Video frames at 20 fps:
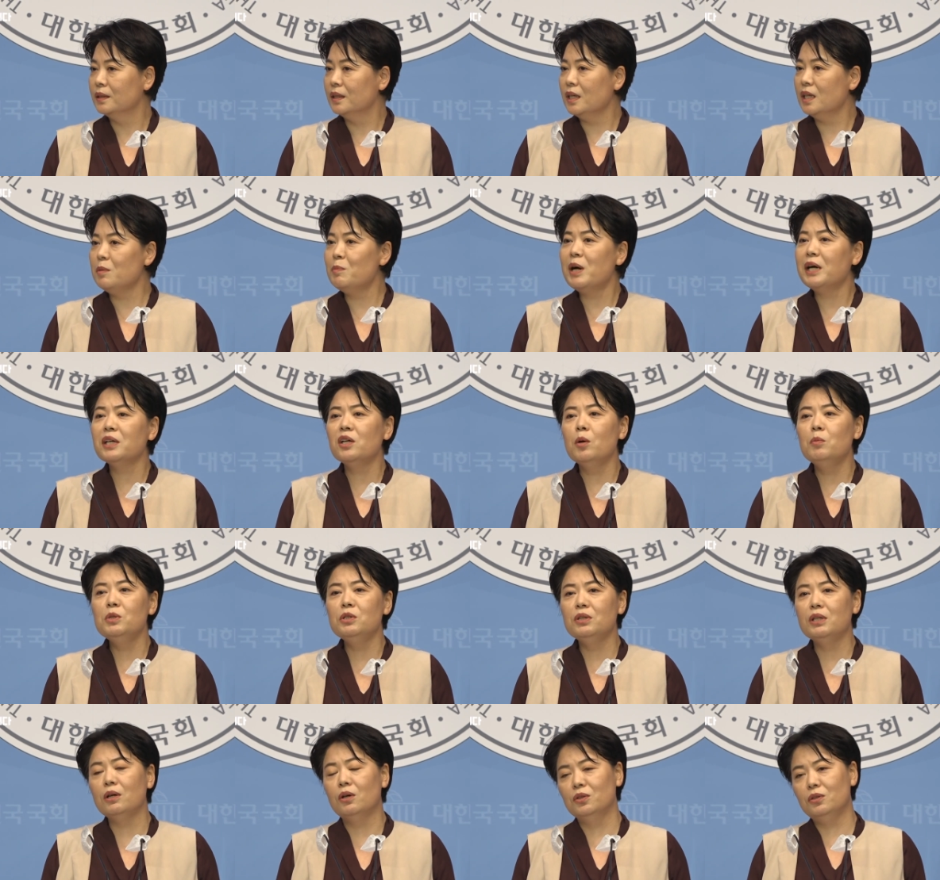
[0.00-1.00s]
희망이
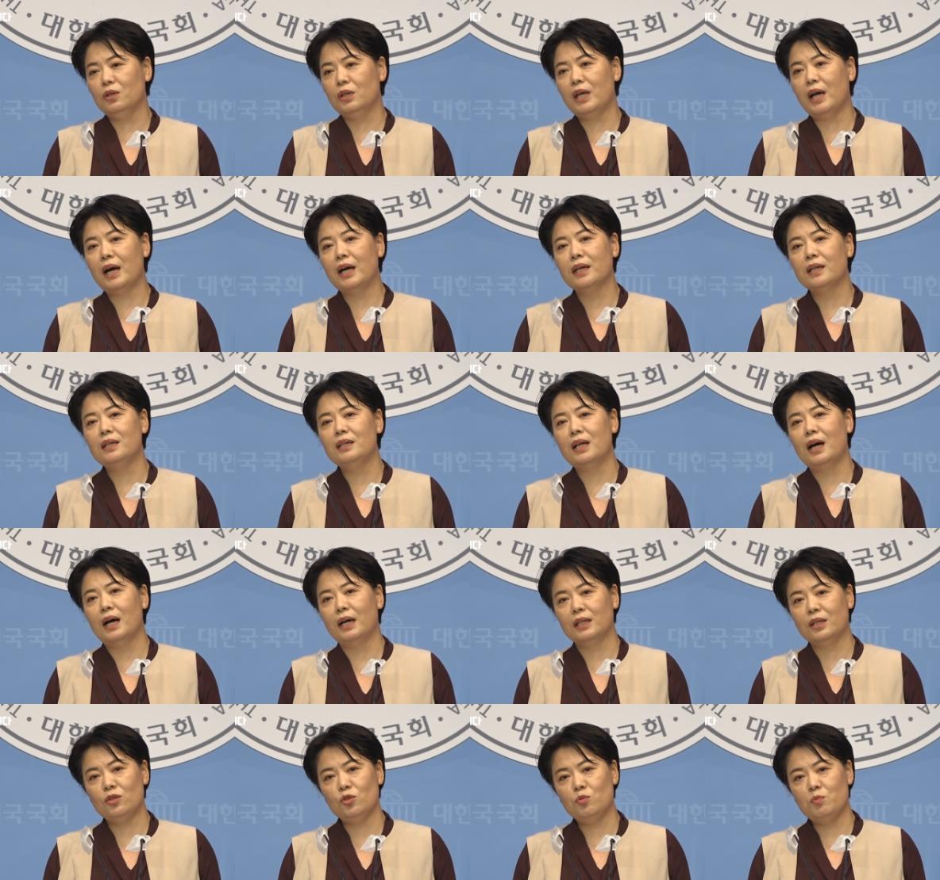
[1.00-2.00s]
없는데 어떻게 아이를 낳아
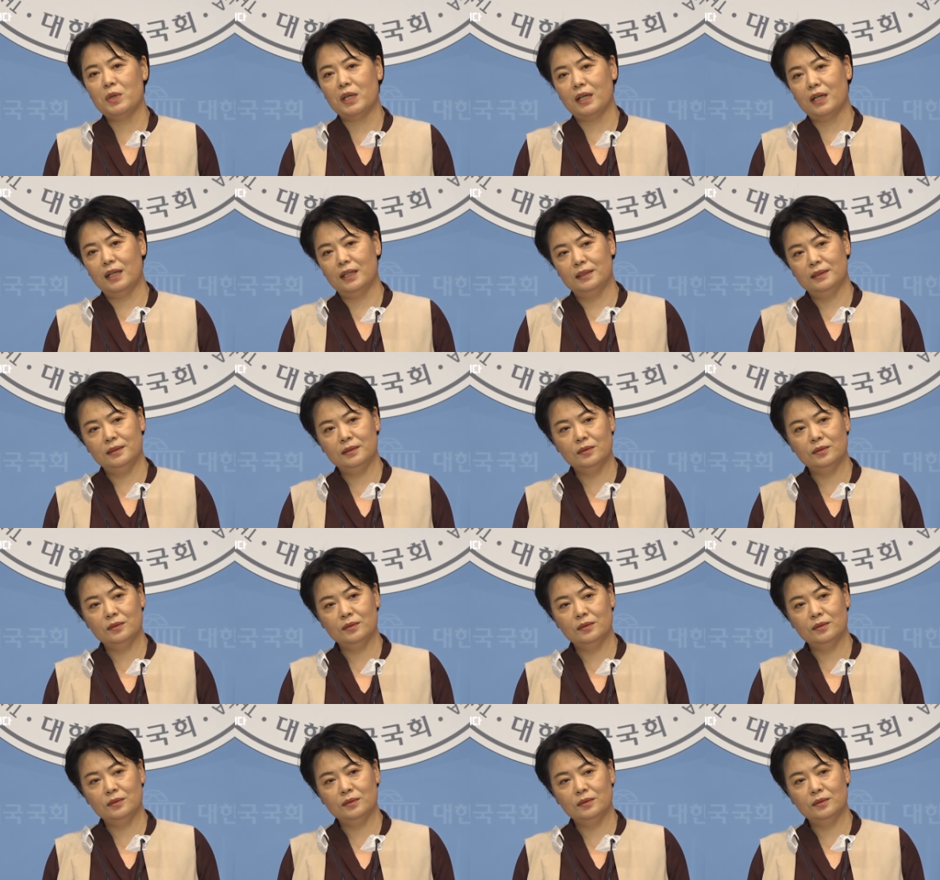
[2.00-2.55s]
키웁니까?